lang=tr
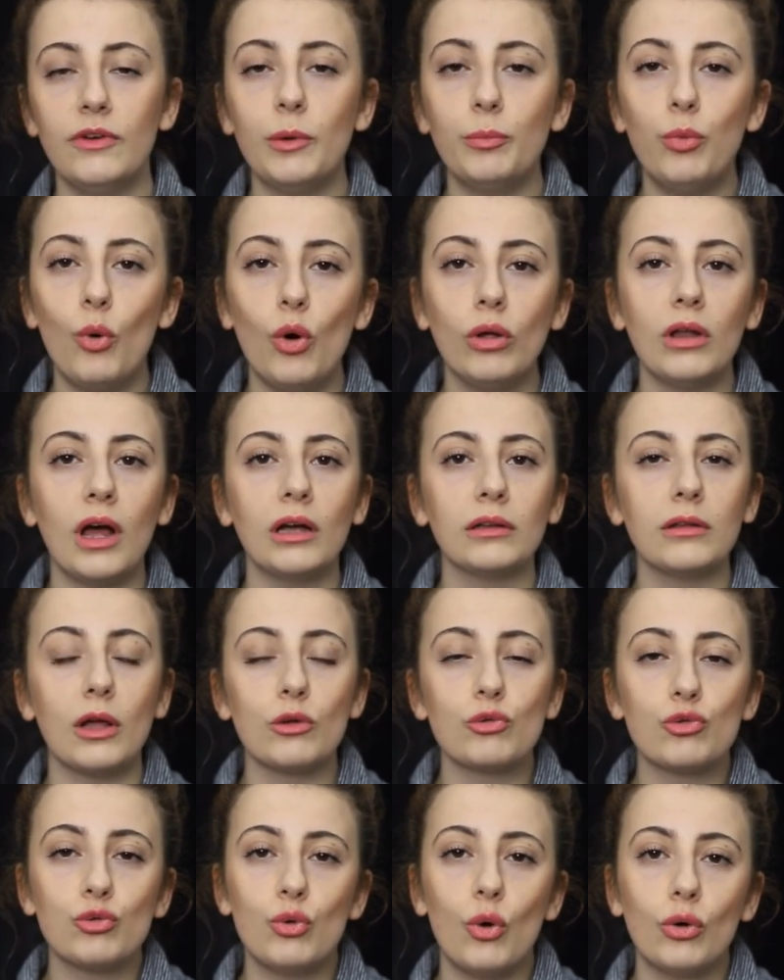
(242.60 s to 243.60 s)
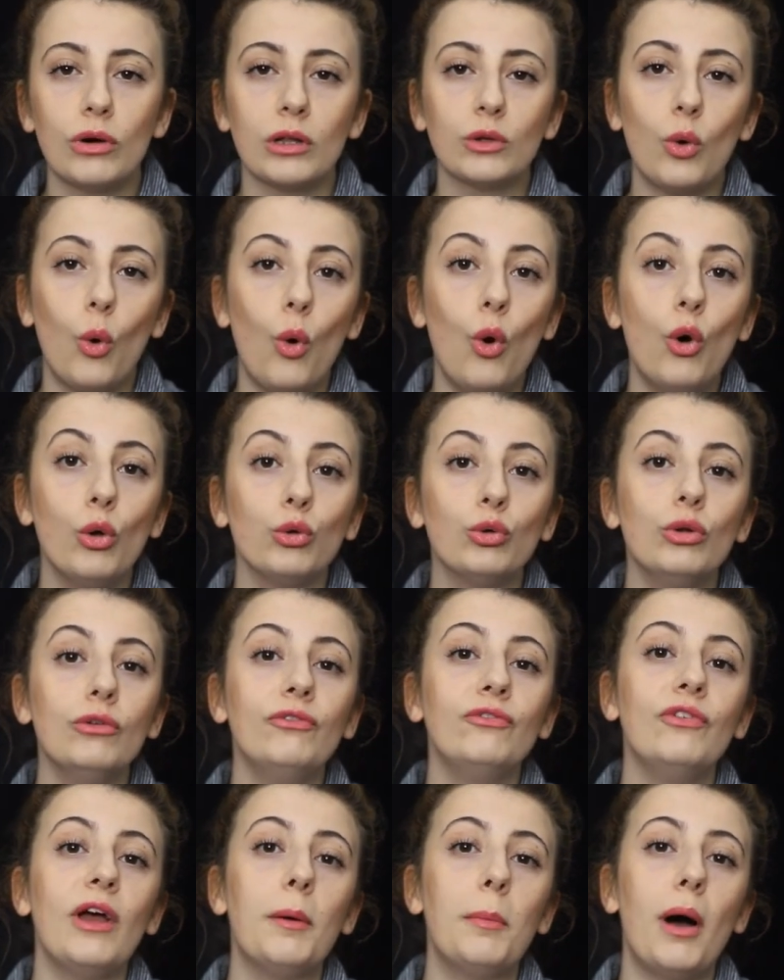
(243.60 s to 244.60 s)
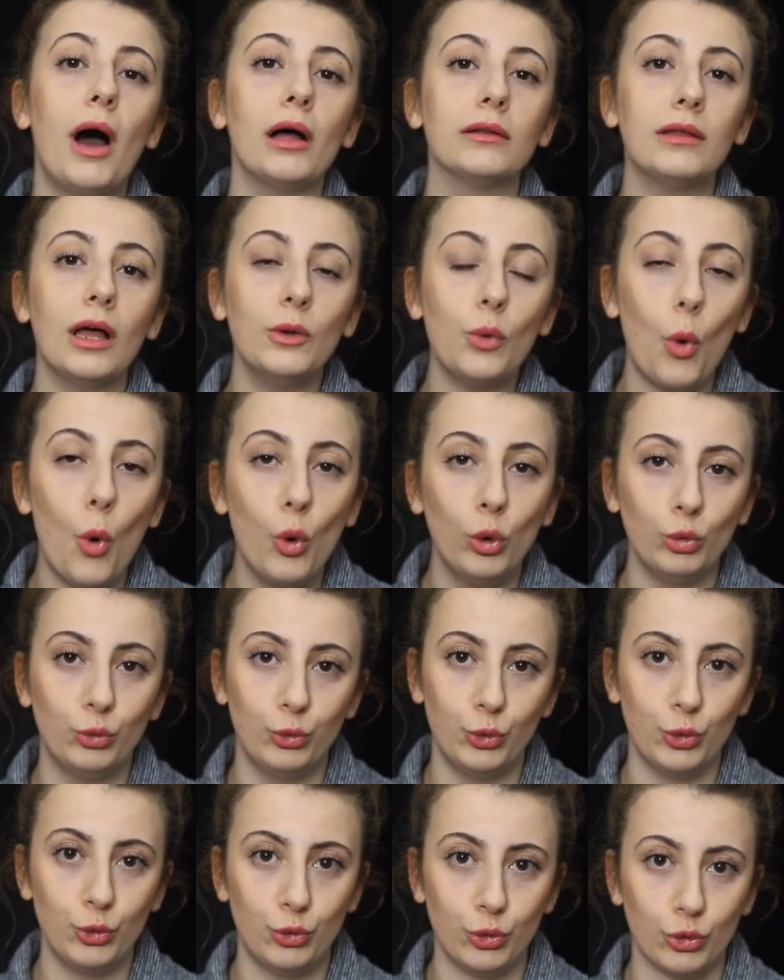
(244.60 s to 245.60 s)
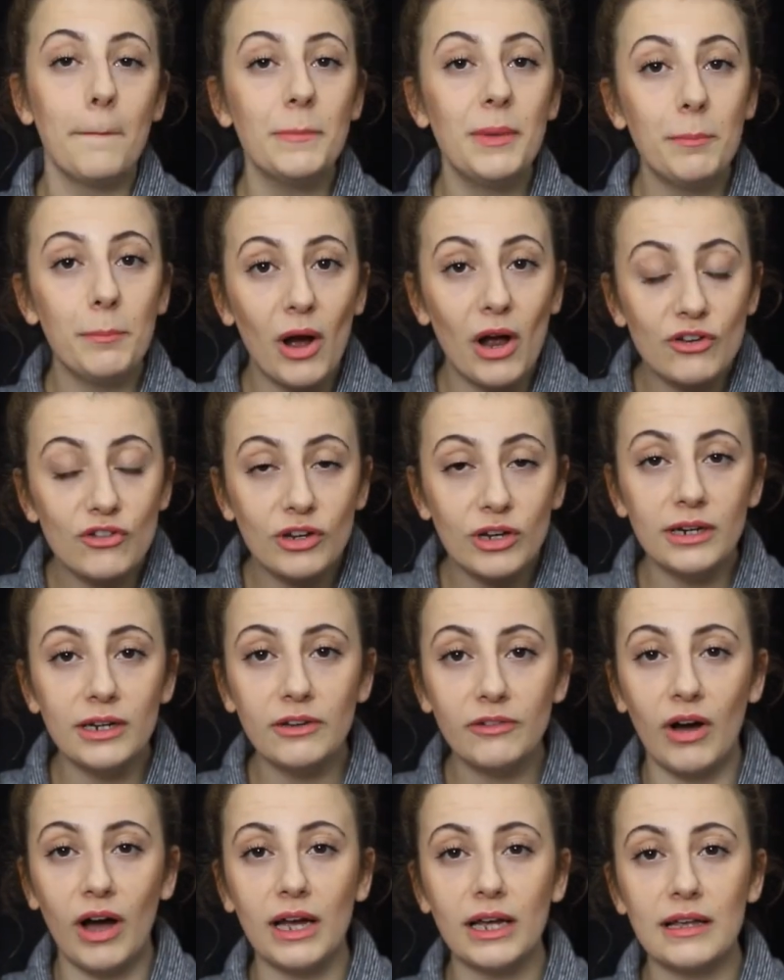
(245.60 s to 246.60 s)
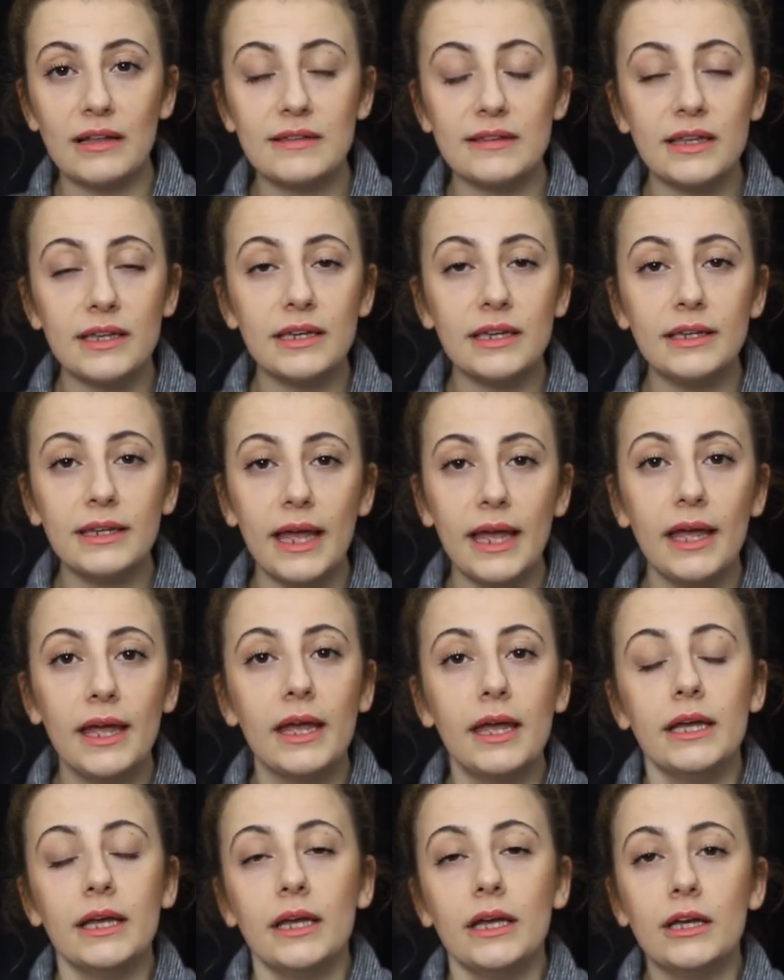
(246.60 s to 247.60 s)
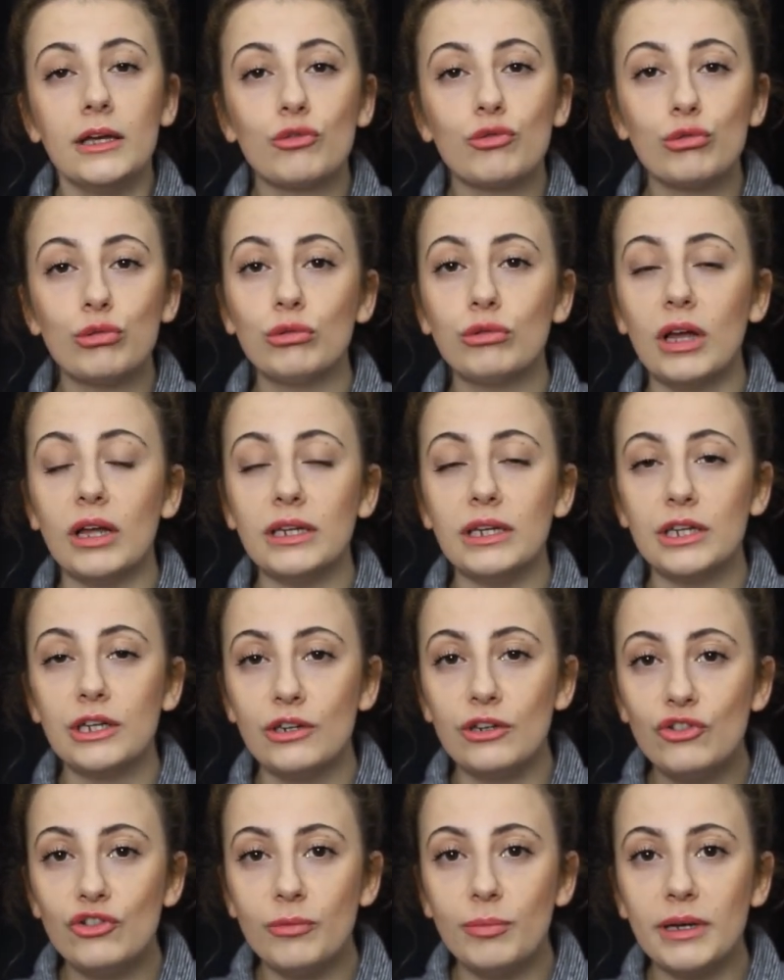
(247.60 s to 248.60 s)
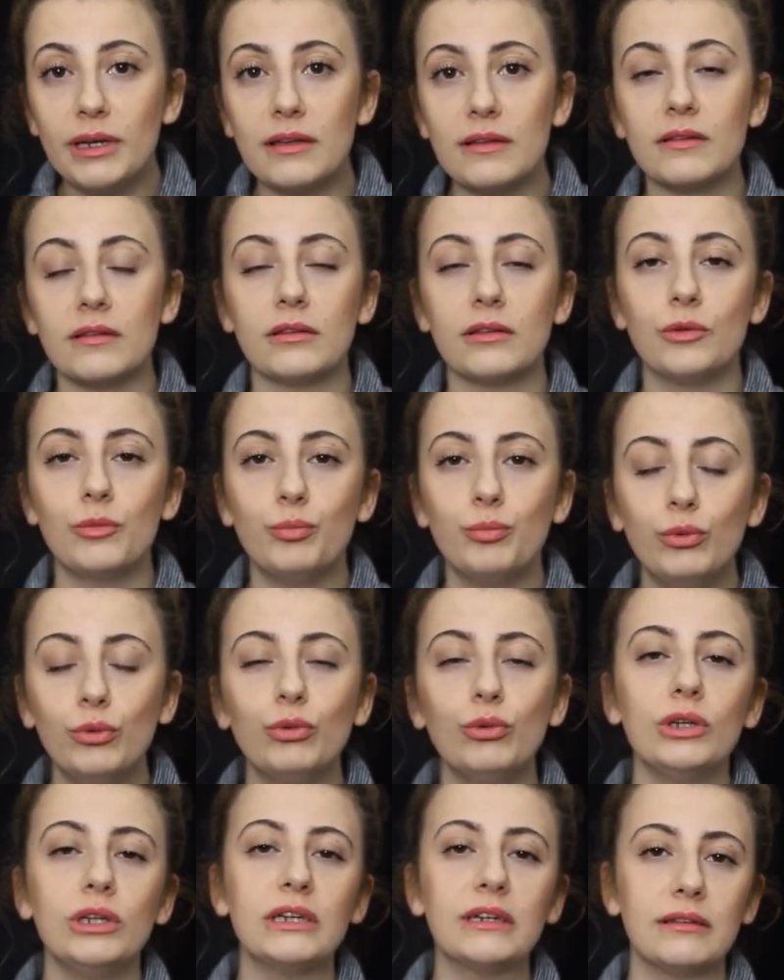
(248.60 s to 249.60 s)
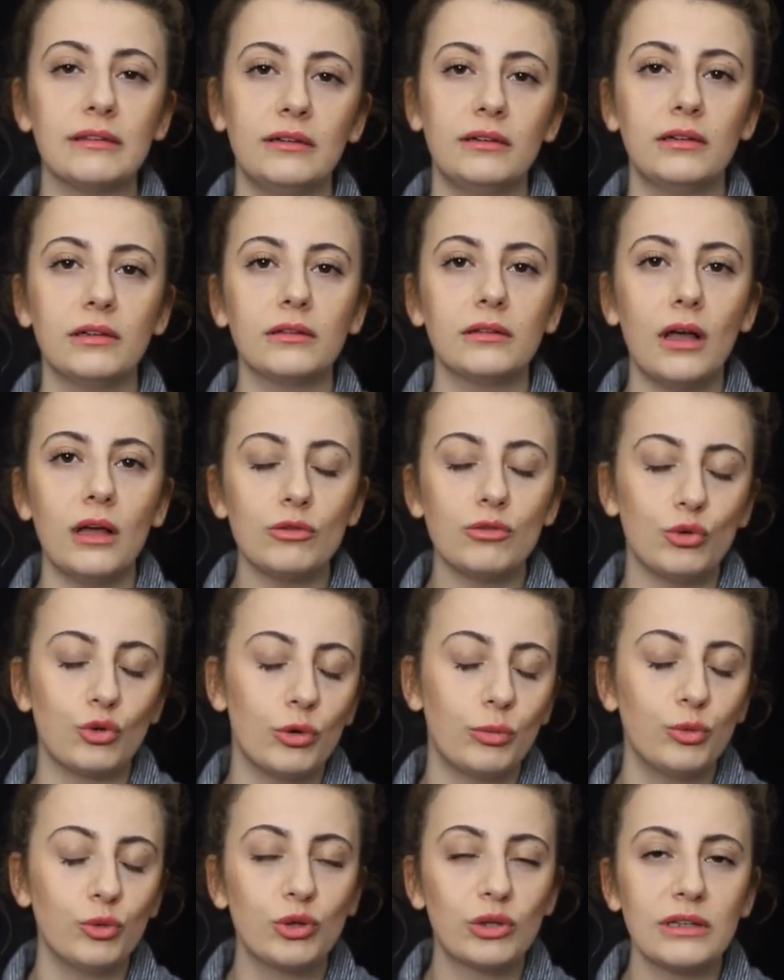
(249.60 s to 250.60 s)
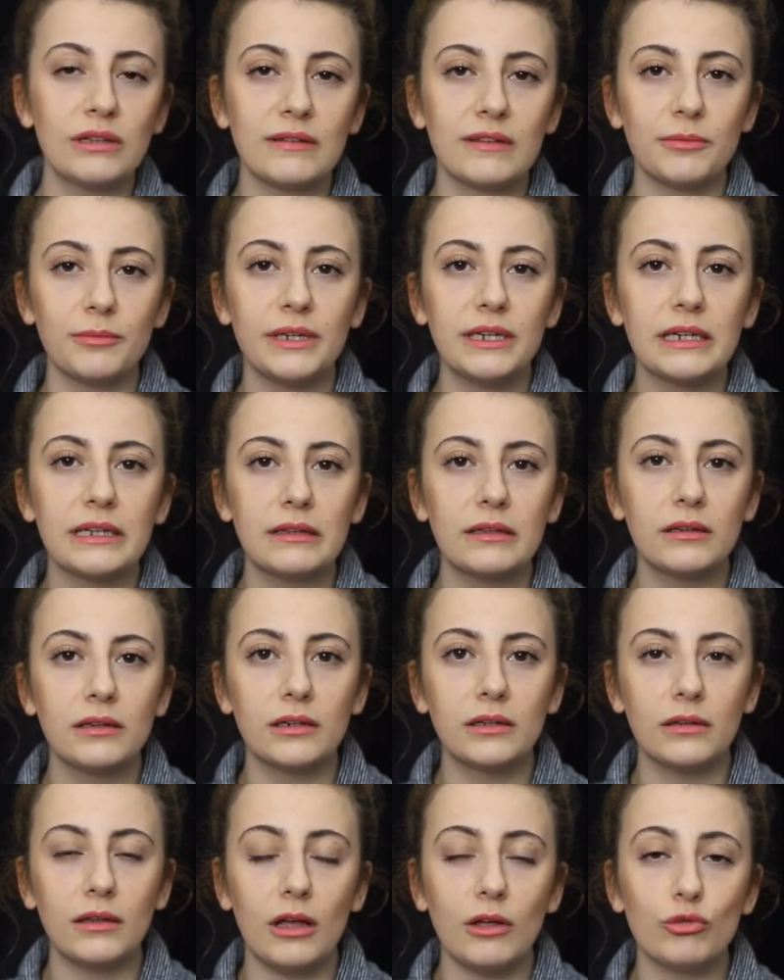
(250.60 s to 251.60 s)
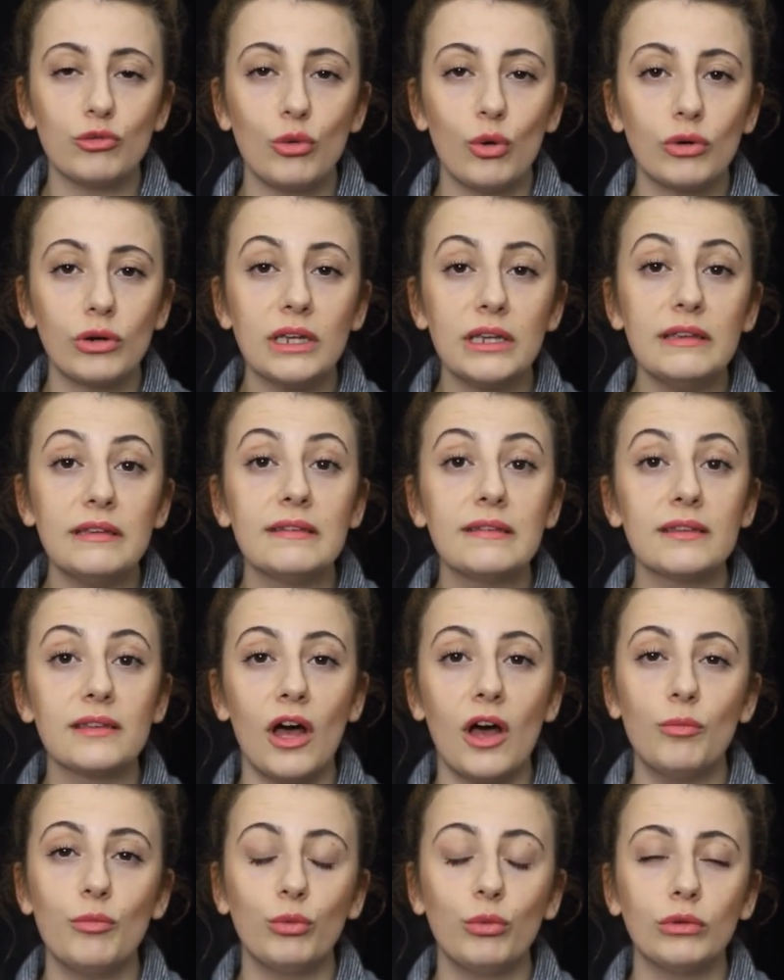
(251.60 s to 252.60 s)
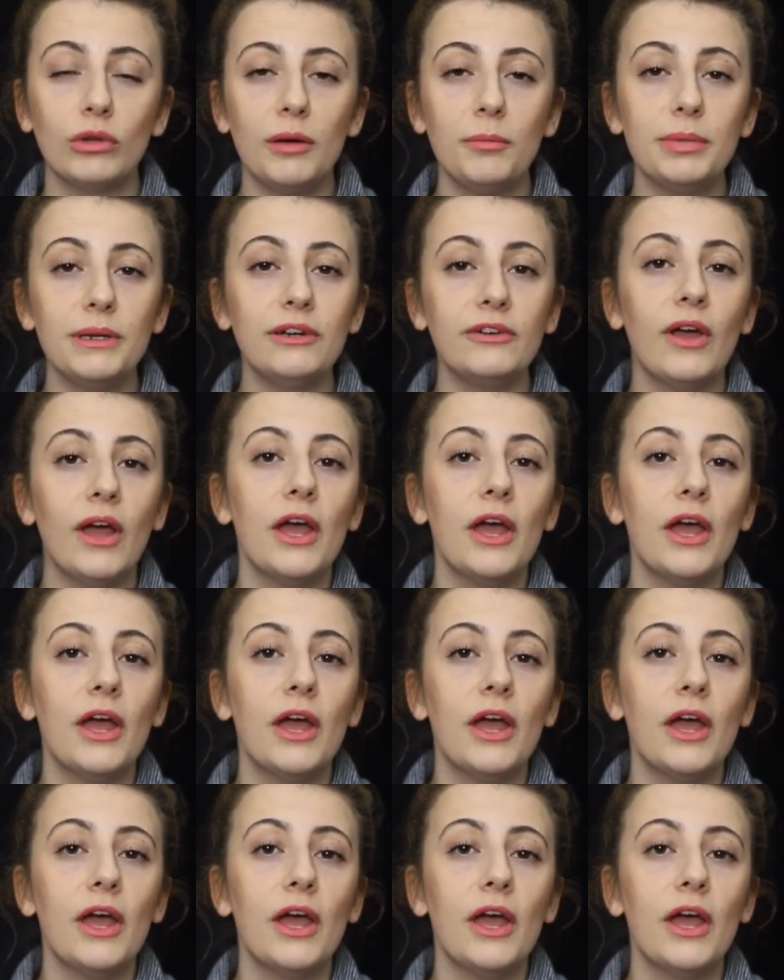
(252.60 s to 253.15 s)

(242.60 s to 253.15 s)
ve bu olaydan sonra da oğlunu vebadan öldüğüdür. Bir başka rivayet ise yine ee, Sultan II. Beyazıt'ın bunu yıktırdıktan sonra bu tılsımı yıktırdıktan sonra İstanbul'da bir